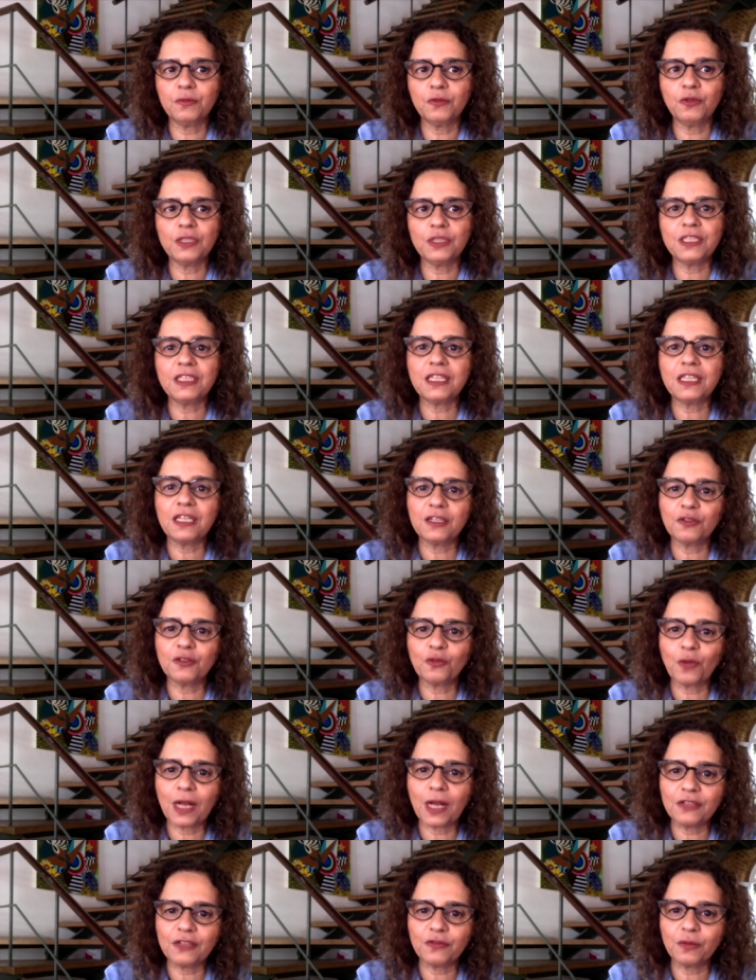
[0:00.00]
dois
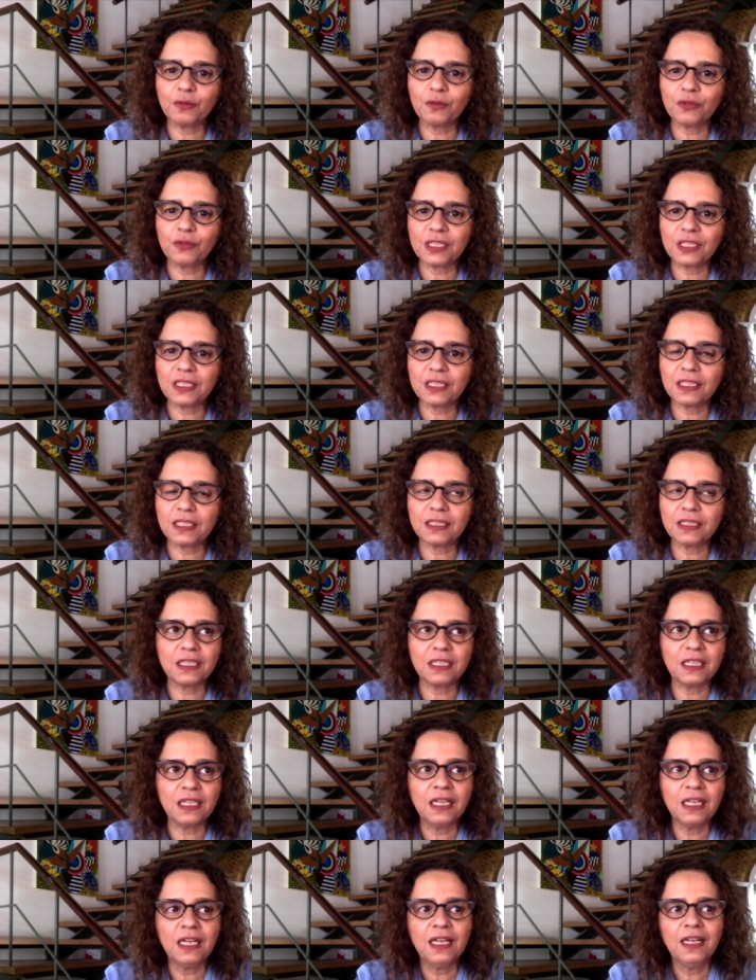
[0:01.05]
intelectuais, vamos dizer
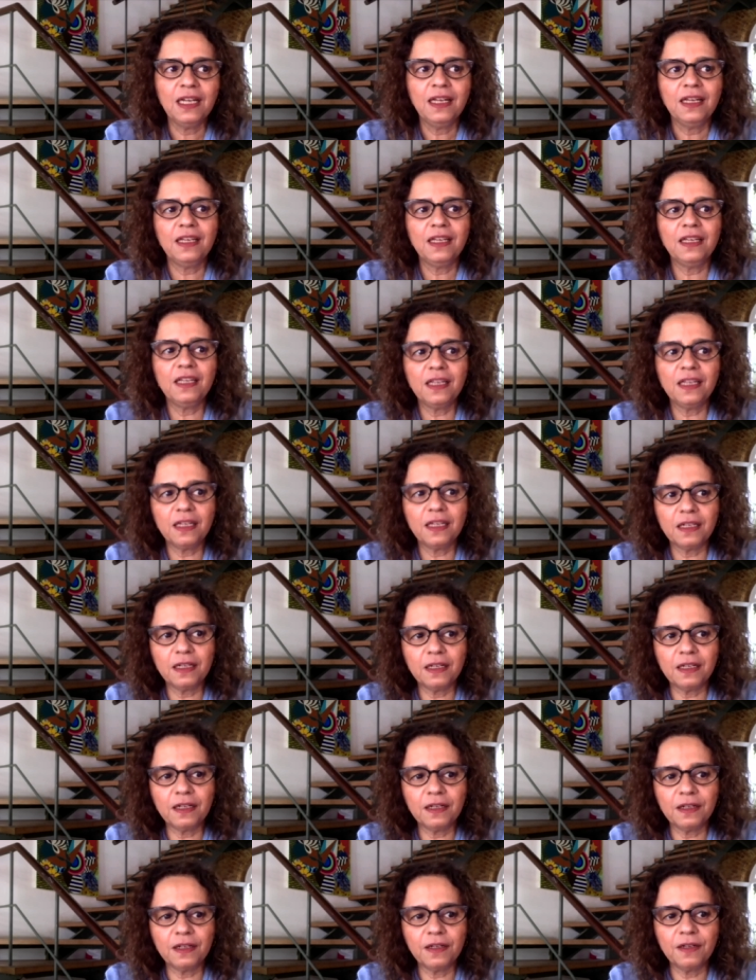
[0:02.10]
assim. E,
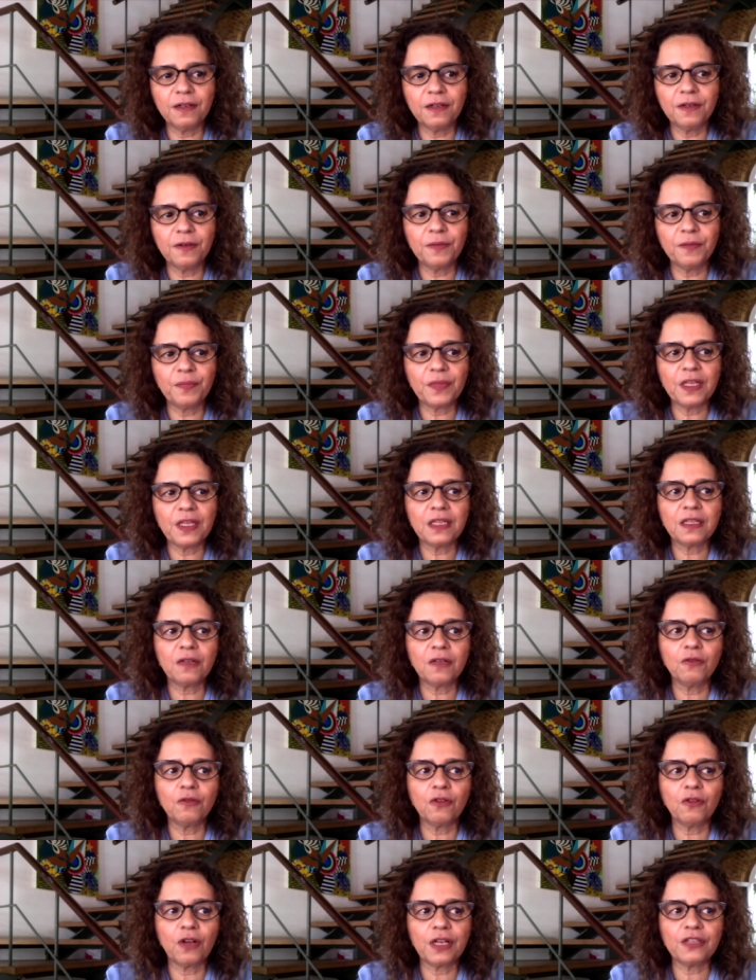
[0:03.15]
eh, então,
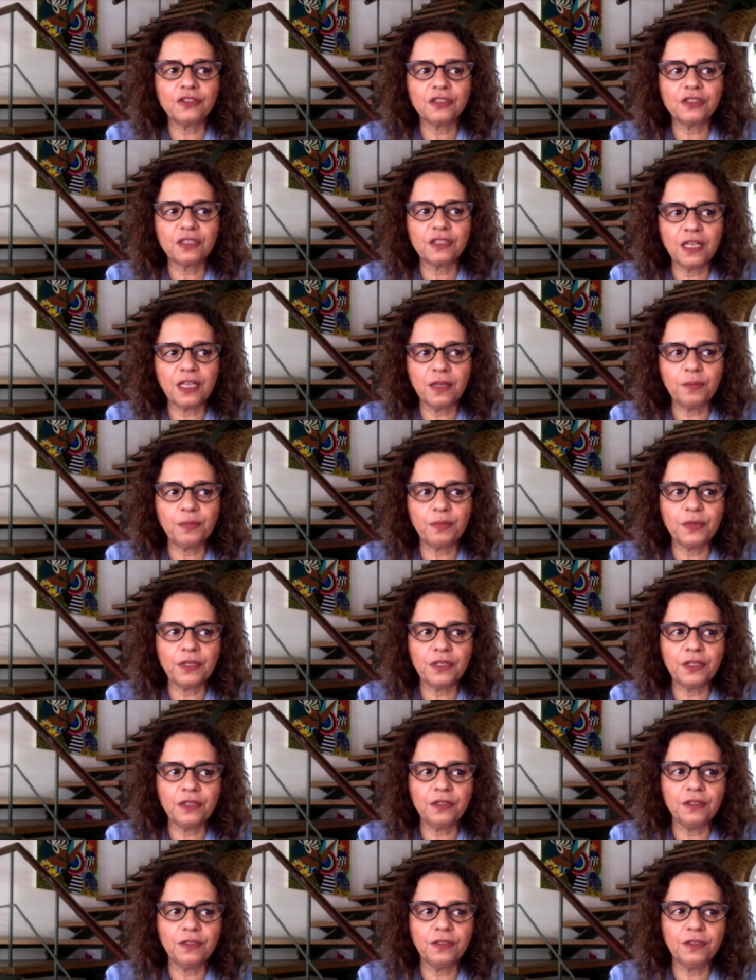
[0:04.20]
nós
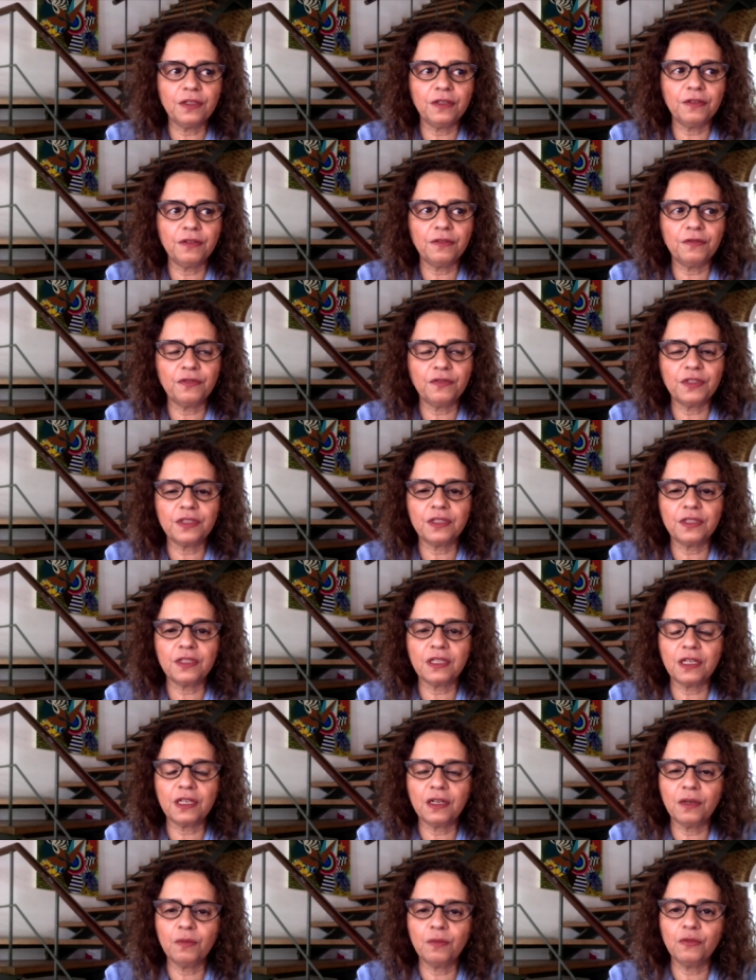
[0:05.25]
sempre
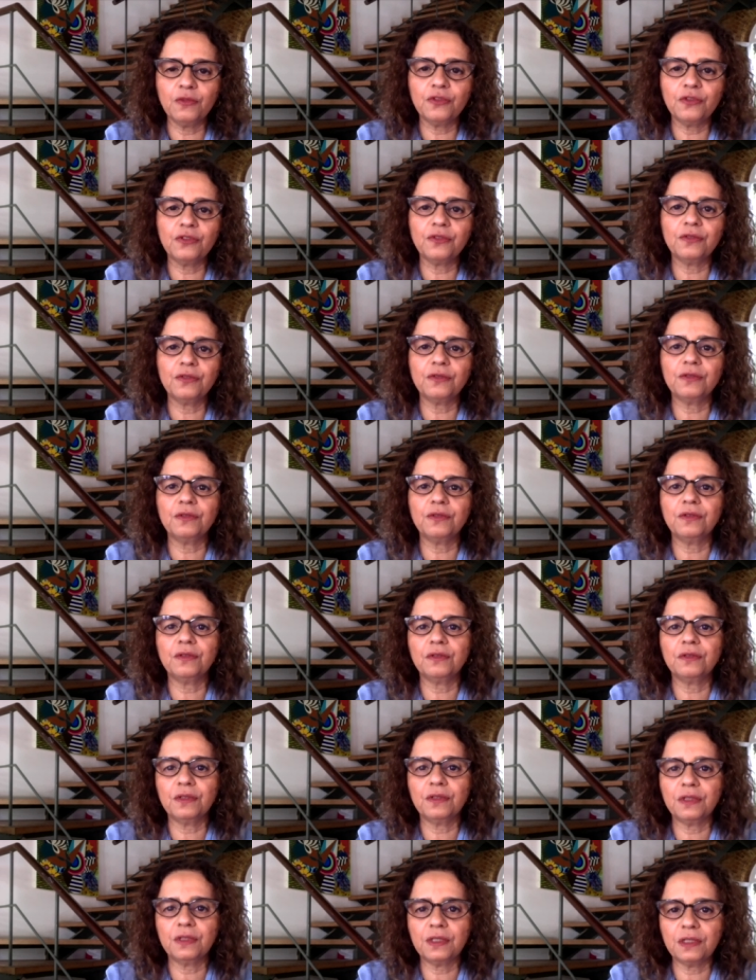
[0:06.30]
visitamos,
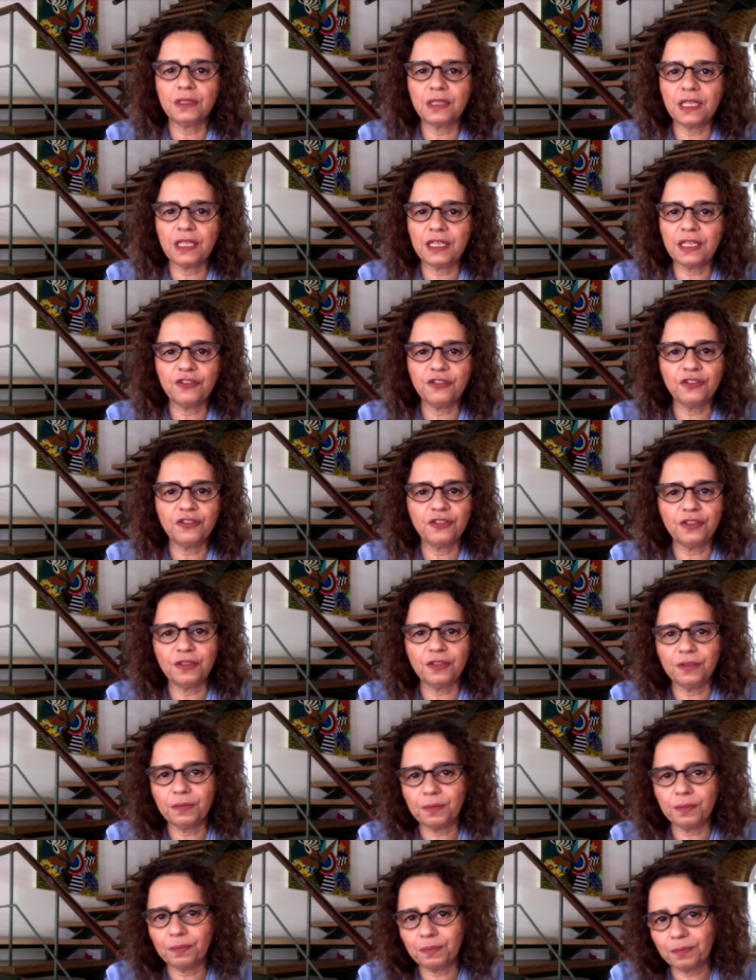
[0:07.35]

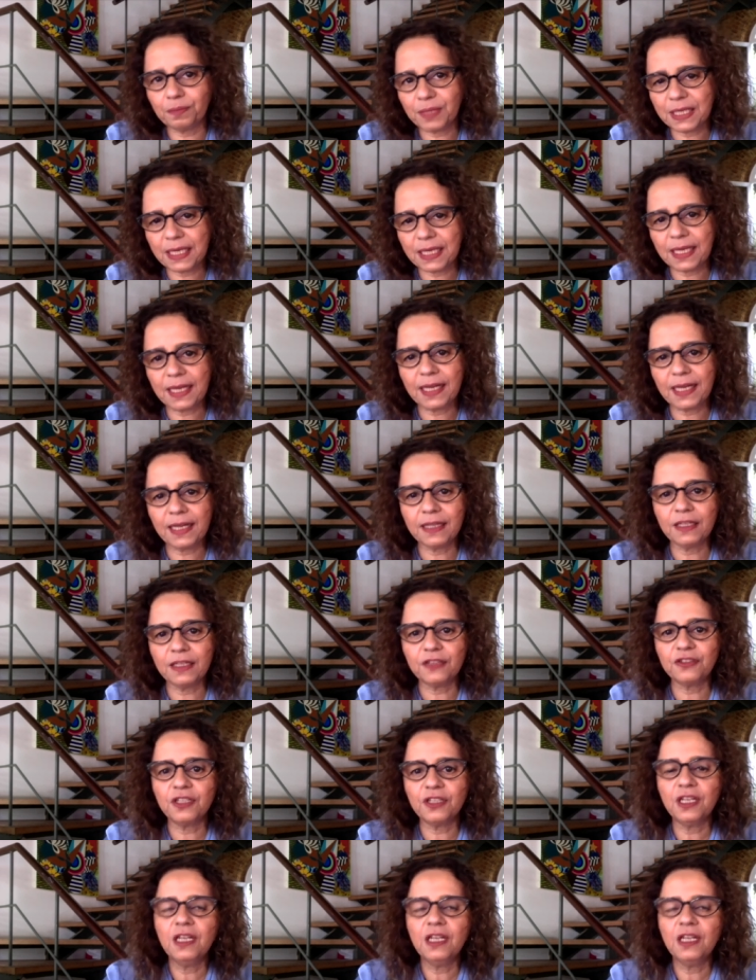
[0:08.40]
desde pequenas,